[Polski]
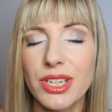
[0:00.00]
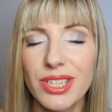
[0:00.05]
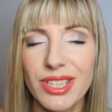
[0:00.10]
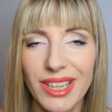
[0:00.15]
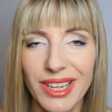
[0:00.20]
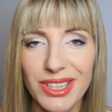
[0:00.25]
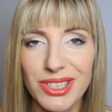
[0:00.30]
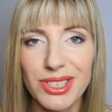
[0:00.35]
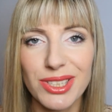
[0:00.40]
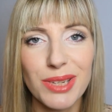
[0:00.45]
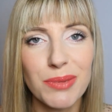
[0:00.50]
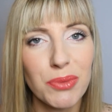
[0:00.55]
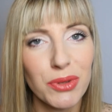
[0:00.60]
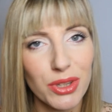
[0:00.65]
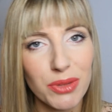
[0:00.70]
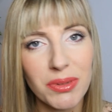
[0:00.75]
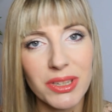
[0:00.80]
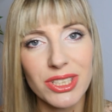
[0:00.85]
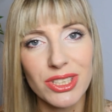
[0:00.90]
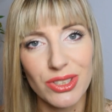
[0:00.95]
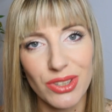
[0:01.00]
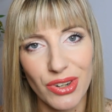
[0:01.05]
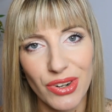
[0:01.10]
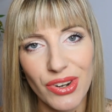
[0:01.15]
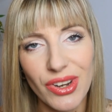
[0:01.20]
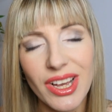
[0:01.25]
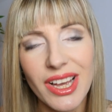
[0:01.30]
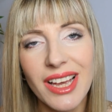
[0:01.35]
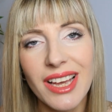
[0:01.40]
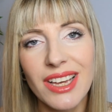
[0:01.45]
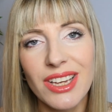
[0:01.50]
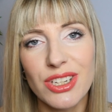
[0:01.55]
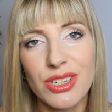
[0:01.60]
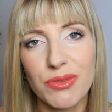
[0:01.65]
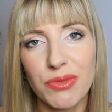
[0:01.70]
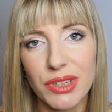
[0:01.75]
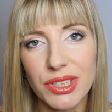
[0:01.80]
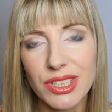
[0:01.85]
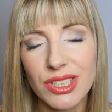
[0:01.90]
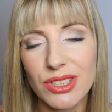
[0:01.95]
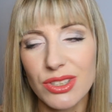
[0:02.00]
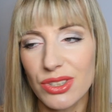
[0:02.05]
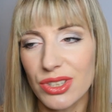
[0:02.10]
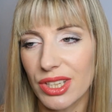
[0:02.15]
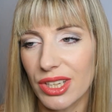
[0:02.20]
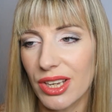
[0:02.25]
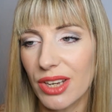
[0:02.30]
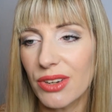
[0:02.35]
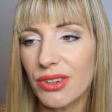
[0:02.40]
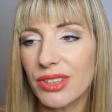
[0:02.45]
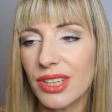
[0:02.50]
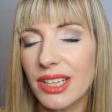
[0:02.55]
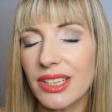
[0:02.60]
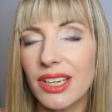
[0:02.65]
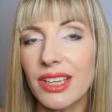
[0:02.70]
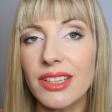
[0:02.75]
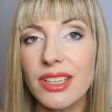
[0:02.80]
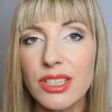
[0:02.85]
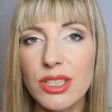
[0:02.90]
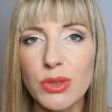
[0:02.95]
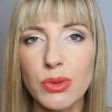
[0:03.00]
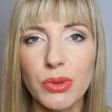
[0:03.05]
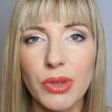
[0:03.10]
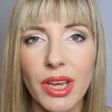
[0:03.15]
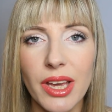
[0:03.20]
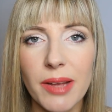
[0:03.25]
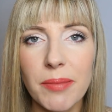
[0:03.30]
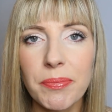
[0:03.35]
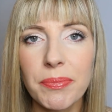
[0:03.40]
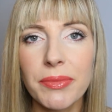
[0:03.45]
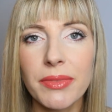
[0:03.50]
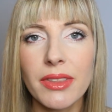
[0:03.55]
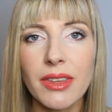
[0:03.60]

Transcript: zaczyna jej się nie podobać to, że właśnie coś takiego na niej testuję